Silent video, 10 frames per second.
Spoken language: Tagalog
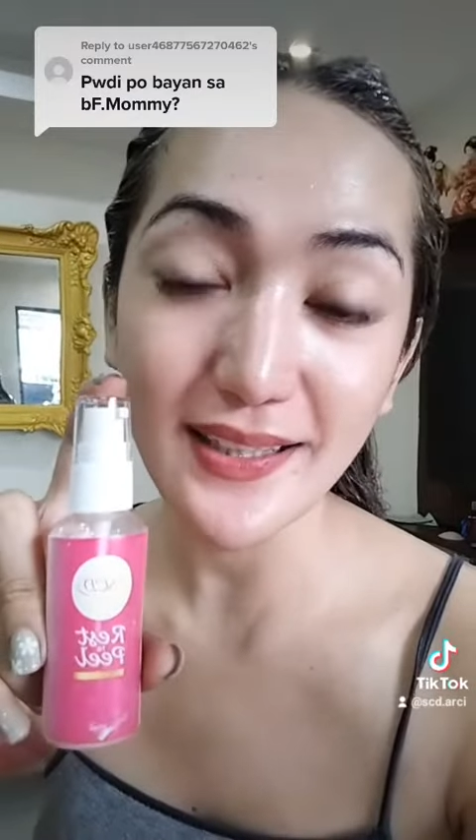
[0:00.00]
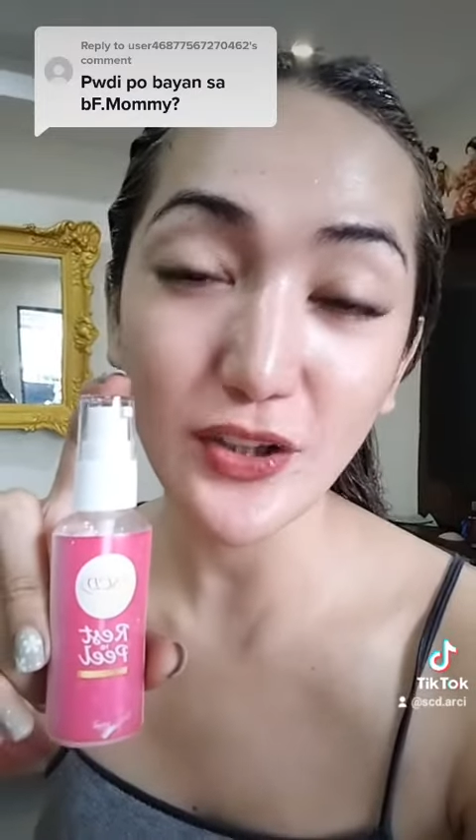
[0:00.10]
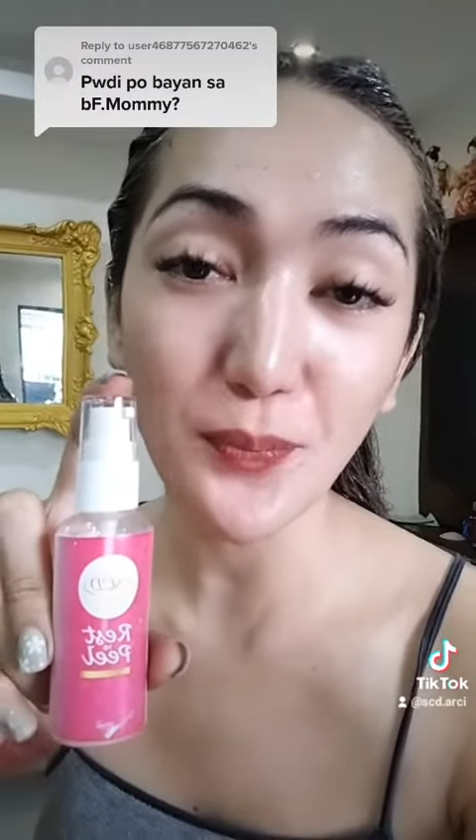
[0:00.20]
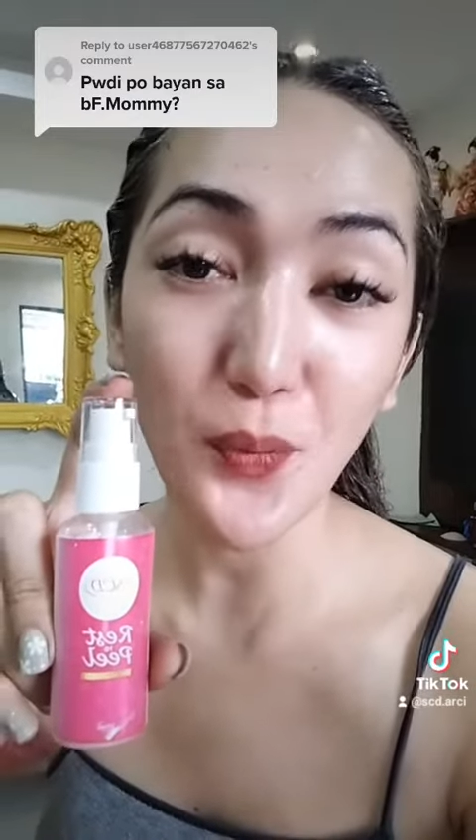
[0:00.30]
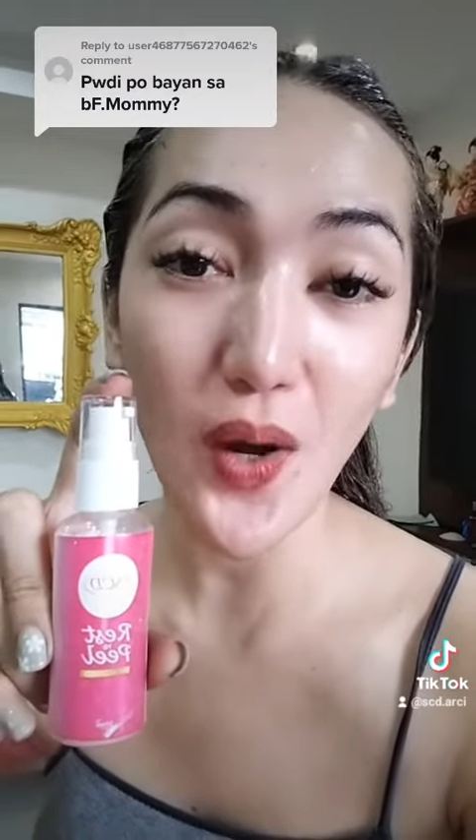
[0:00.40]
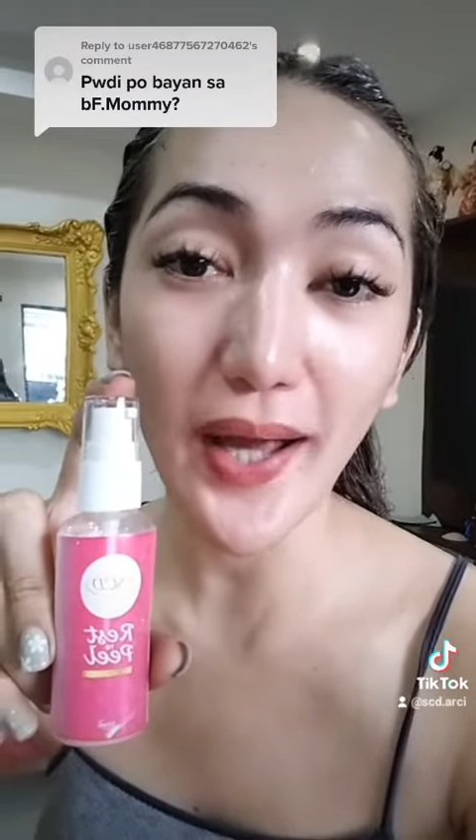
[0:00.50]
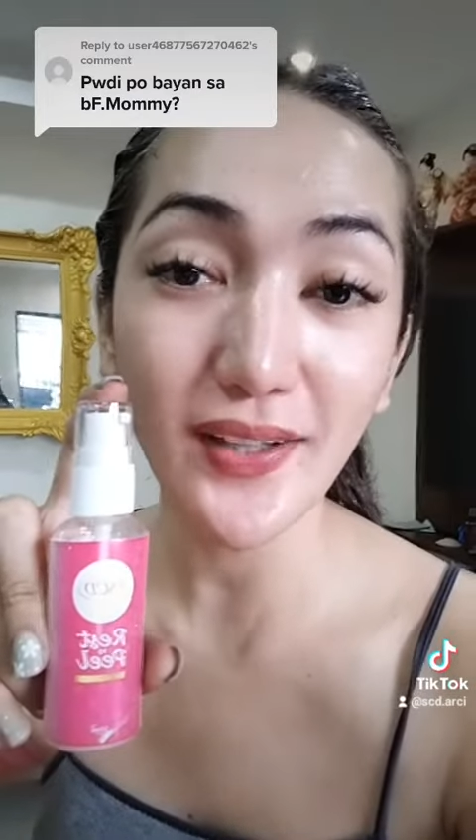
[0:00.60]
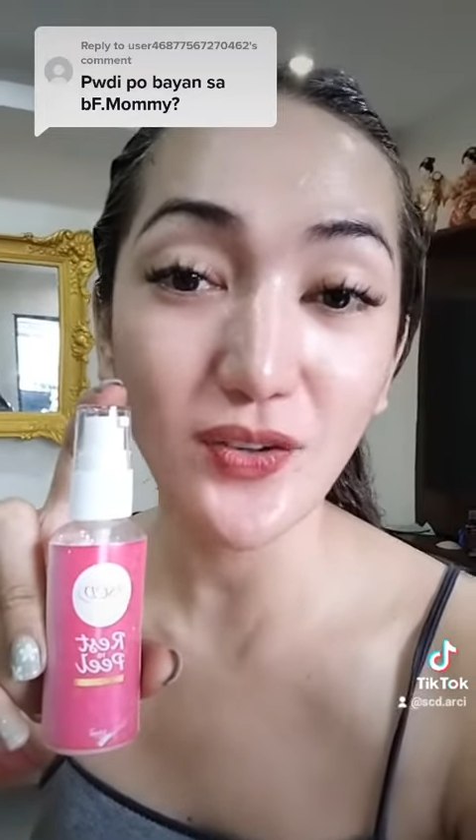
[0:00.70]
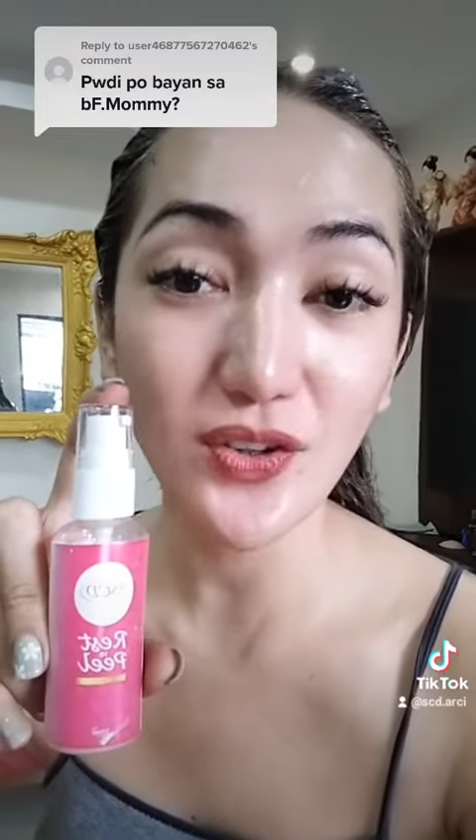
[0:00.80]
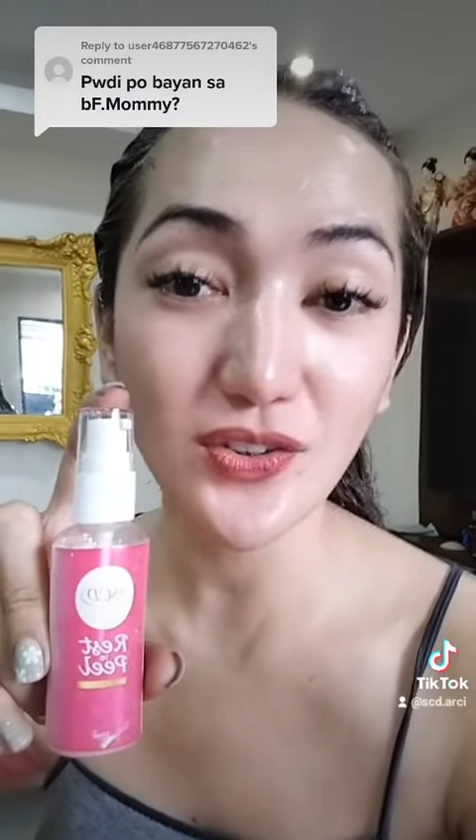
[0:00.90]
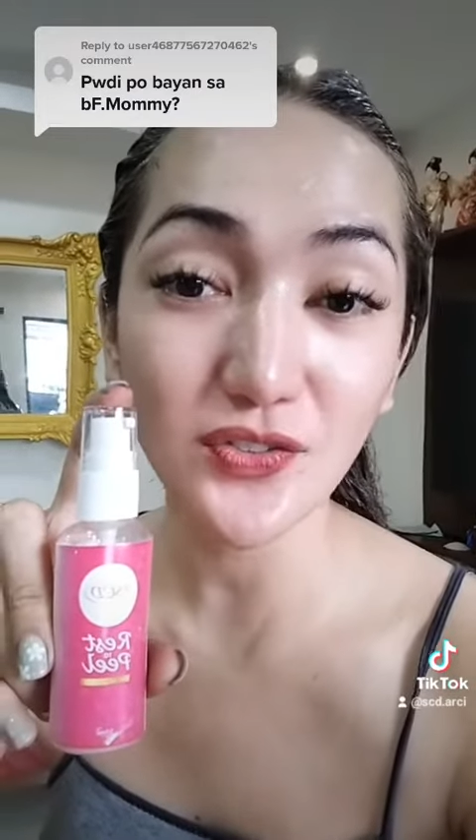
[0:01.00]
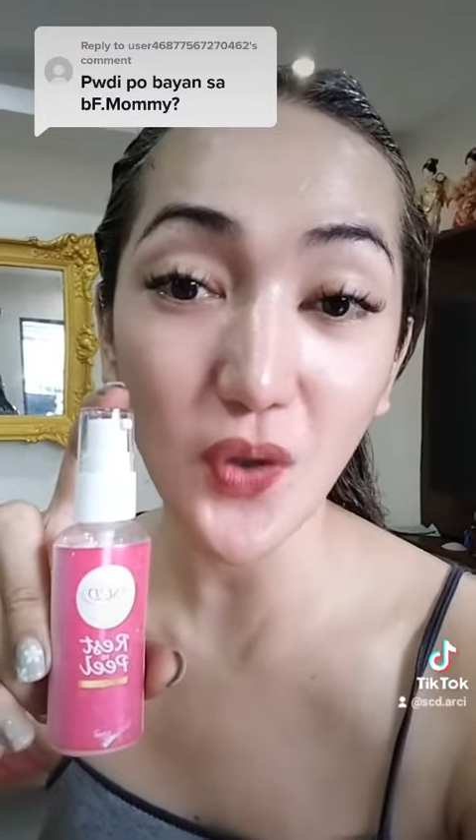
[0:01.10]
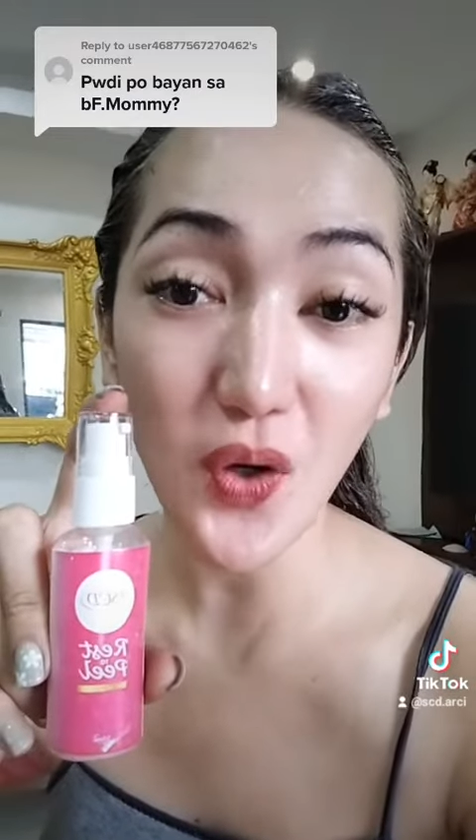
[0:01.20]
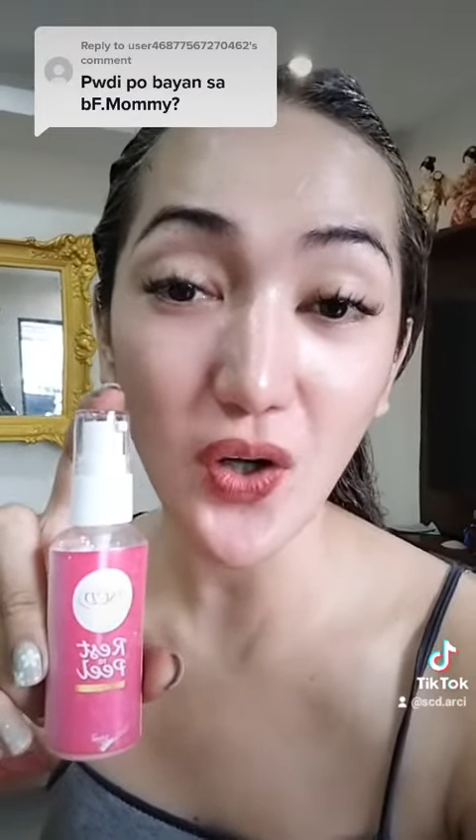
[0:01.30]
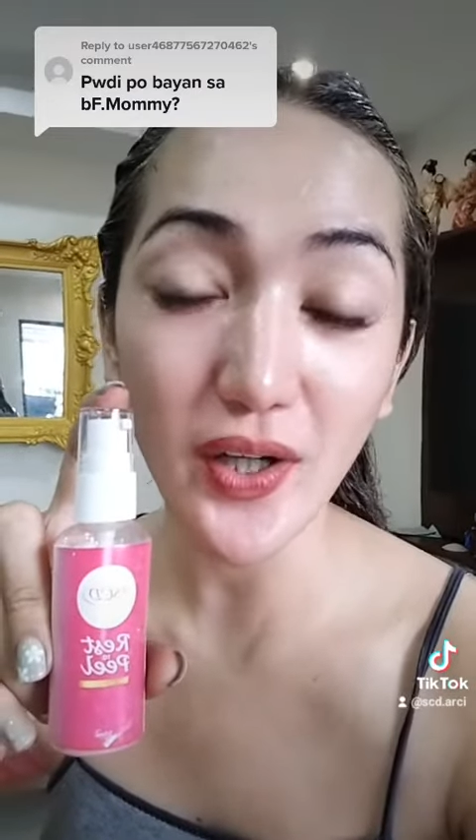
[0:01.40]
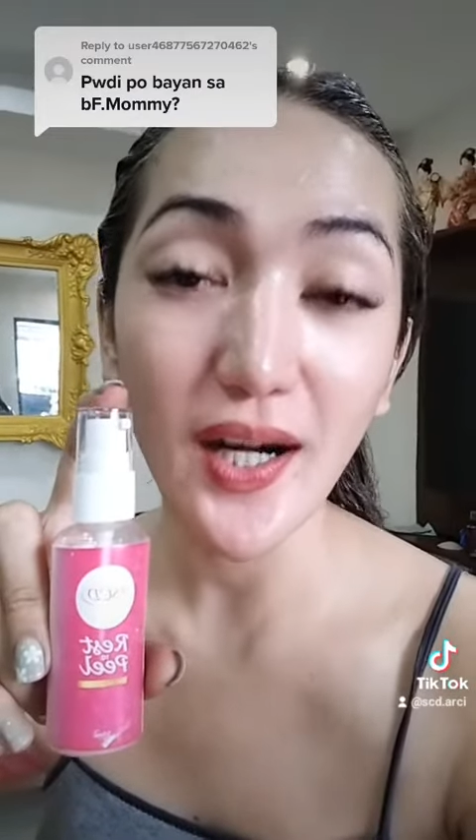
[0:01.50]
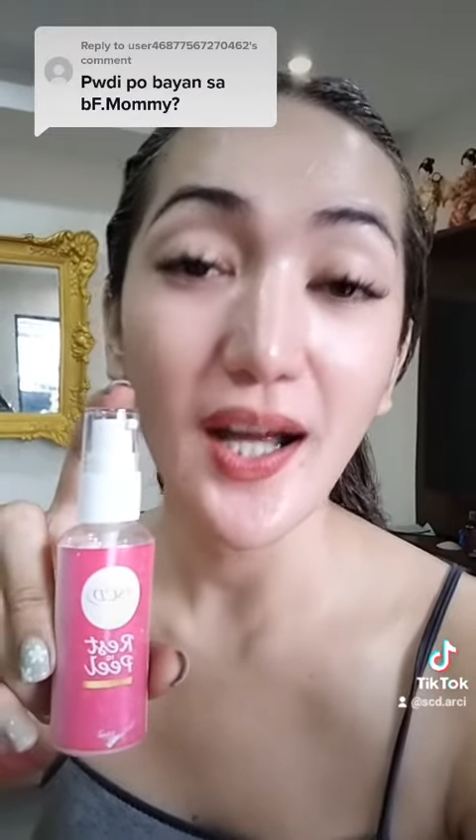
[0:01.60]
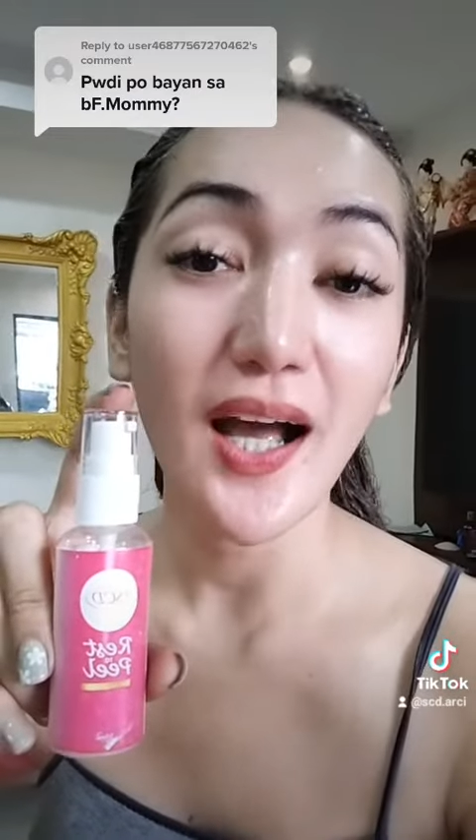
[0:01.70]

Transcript: Ito po ay good for